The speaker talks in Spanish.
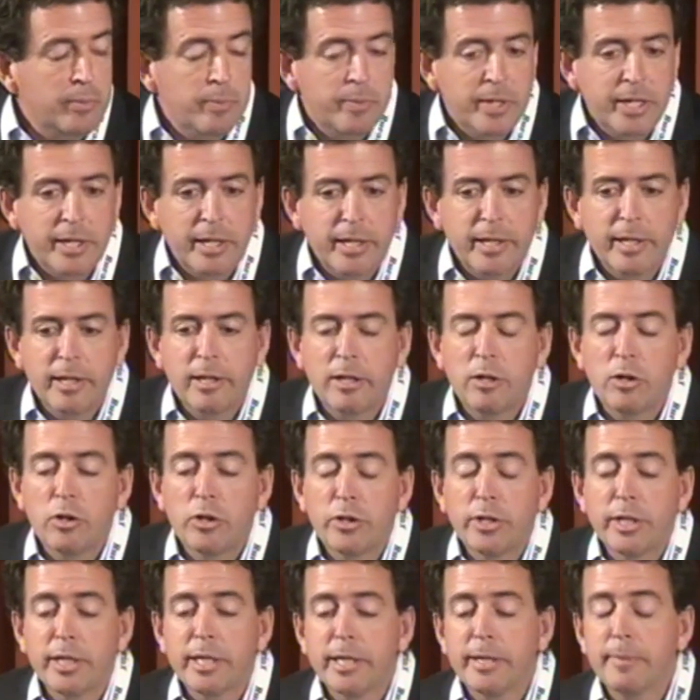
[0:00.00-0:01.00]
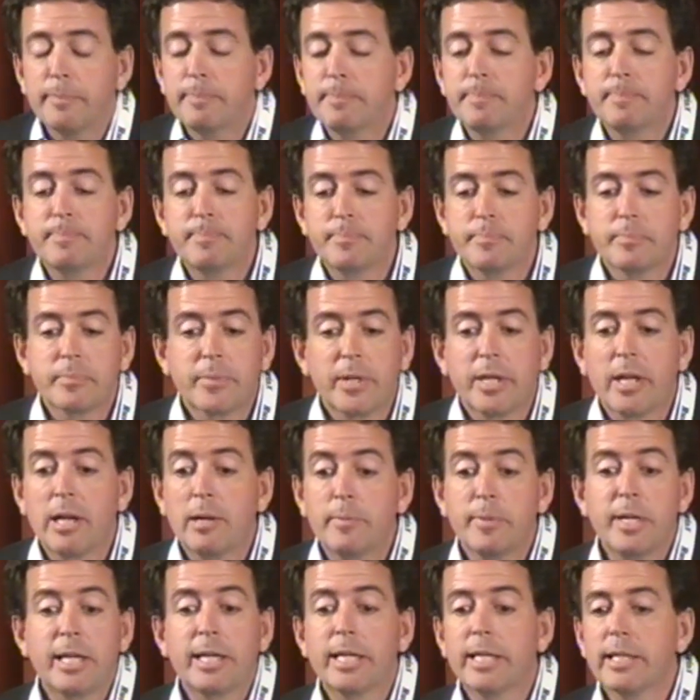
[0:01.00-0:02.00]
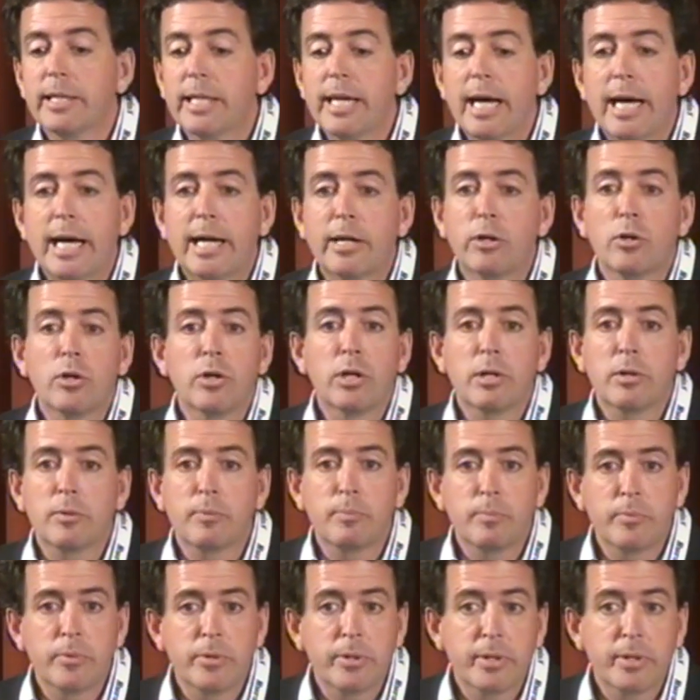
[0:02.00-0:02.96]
eh, lo de mm, el bienestar o el,